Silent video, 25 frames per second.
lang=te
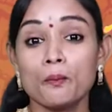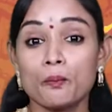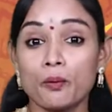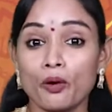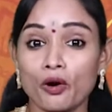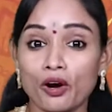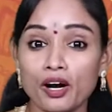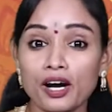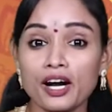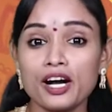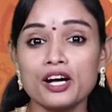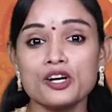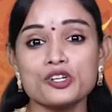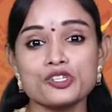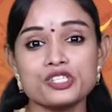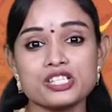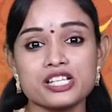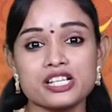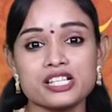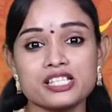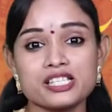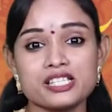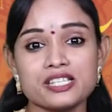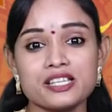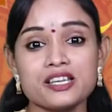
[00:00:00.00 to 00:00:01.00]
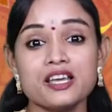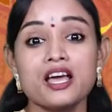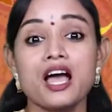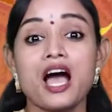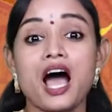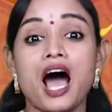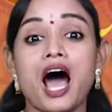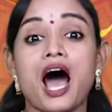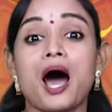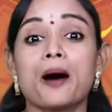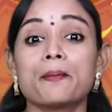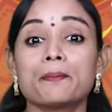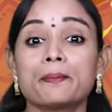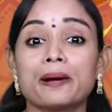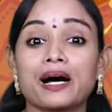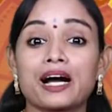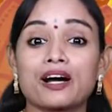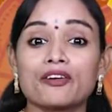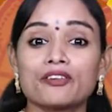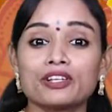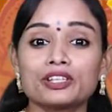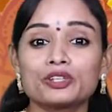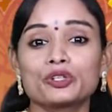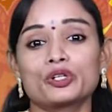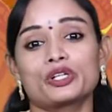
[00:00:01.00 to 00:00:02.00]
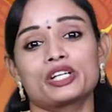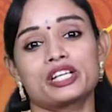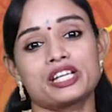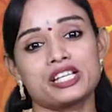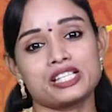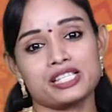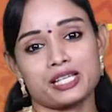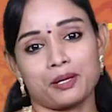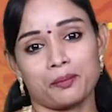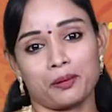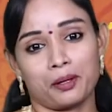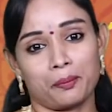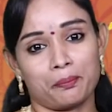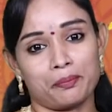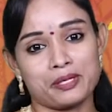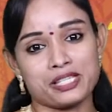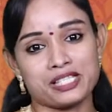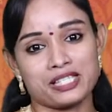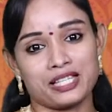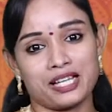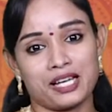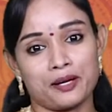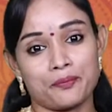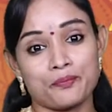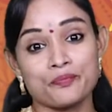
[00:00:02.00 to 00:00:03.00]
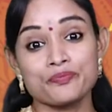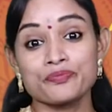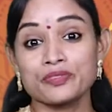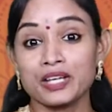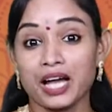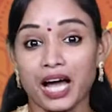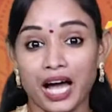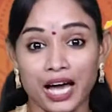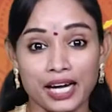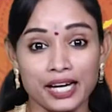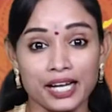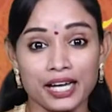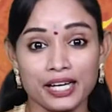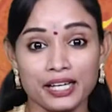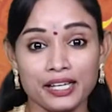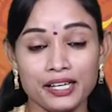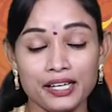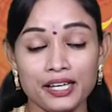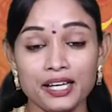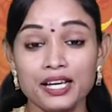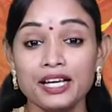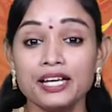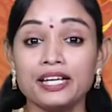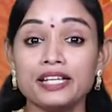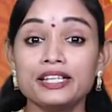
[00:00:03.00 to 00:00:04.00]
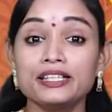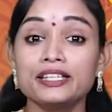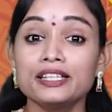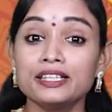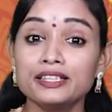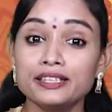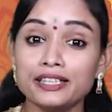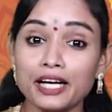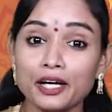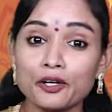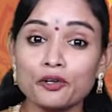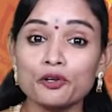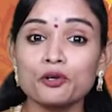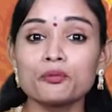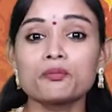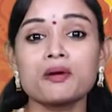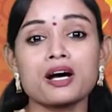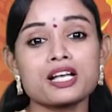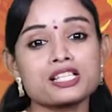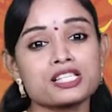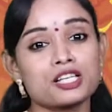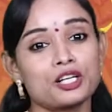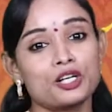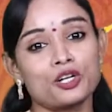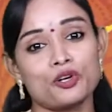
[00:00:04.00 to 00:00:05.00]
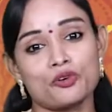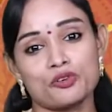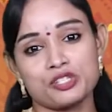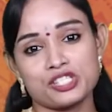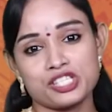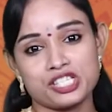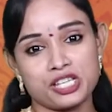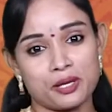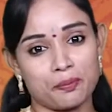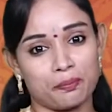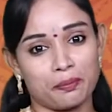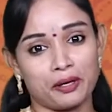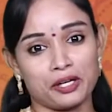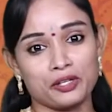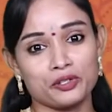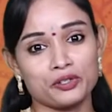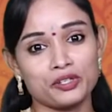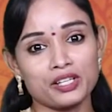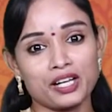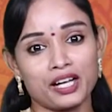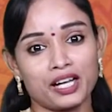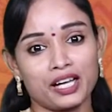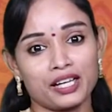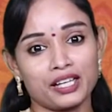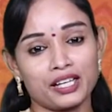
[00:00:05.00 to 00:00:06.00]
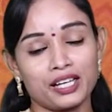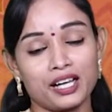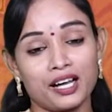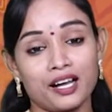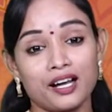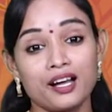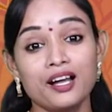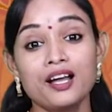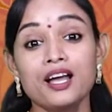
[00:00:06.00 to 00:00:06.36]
పొంగళ్ళు చేసి ఆ భగవంతుడికి సమర్పిస్తారు అలానే ఇది ధనుర్మాసంలో వచ్చే పండుగ కనుక